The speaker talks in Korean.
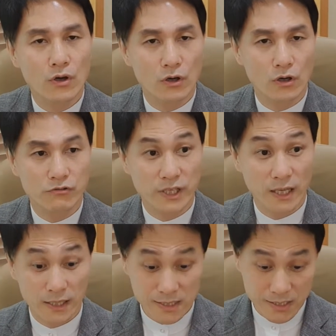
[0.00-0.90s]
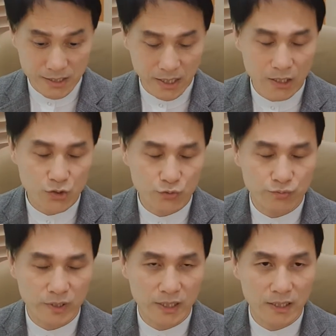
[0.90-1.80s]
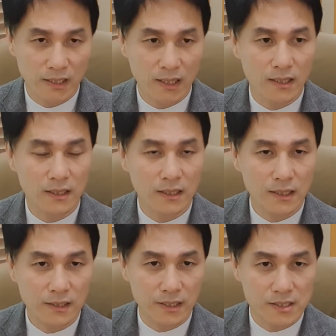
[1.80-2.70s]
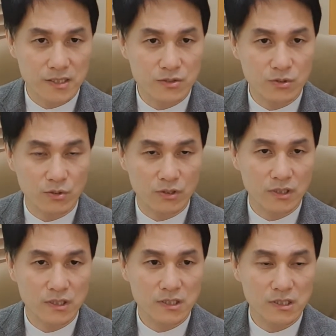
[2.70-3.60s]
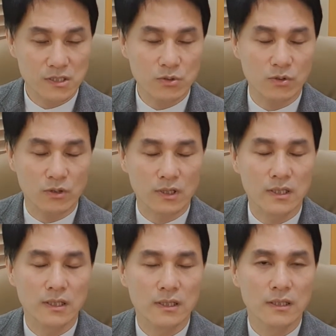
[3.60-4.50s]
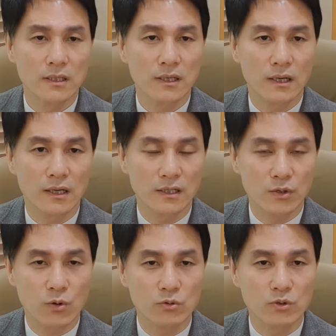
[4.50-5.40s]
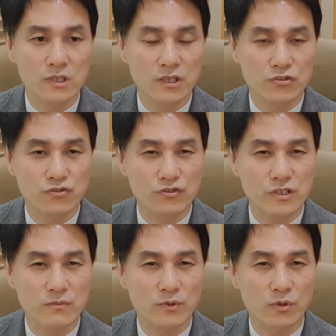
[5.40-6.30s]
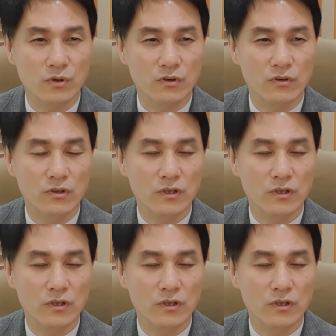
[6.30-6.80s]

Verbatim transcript: 어, 우리의 직계가족뿐만 아니라 내 친족, 시족 어, 이 공동체를 중심으로